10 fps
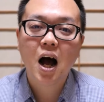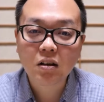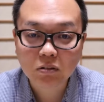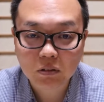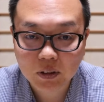あ
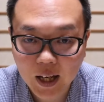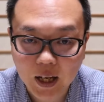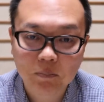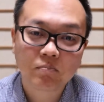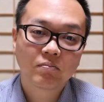るの
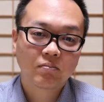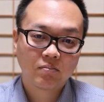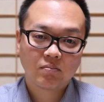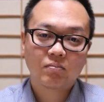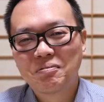で
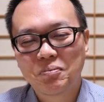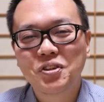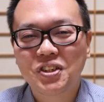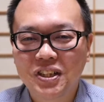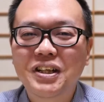も
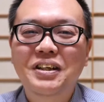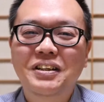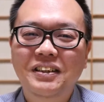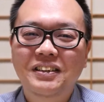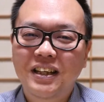し
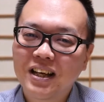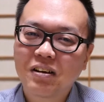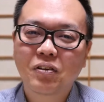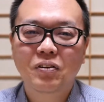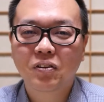ね
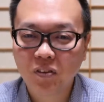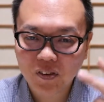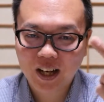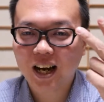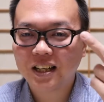この今
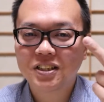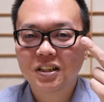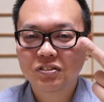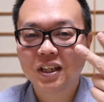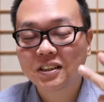回話し
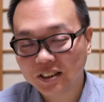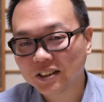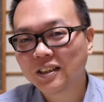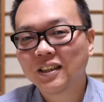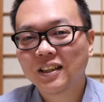た2つ